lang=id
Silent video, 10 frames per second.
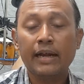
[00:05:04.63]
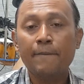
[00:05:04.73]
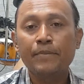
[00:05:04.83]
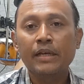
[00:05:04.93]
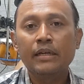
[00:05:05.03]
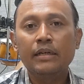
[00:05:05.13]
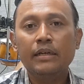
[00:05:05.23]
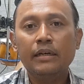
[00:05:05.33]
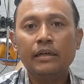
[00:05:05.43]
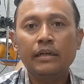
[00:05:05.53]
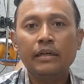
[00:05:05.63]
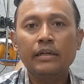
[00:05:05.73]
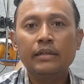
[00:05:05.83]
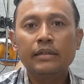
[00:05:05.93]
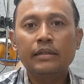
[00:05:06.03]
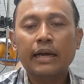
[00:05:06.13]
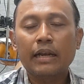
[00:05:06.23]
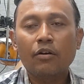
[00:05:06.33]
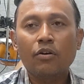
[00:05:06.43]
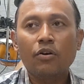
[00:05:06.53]
karena uh,
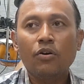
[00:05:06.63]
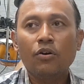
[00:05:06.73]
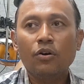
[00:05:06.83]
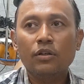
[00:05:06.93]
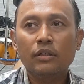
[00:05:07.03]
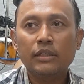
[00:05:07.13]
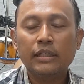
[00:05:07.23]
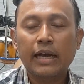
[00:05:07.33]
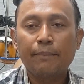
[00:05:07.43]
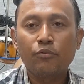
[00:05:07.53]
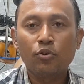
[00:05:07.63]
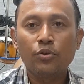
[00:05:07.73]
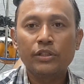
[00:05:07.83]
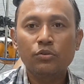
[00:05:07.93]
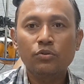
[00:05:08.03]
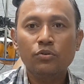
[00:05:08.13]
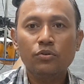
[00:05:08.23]
kalau 30 itu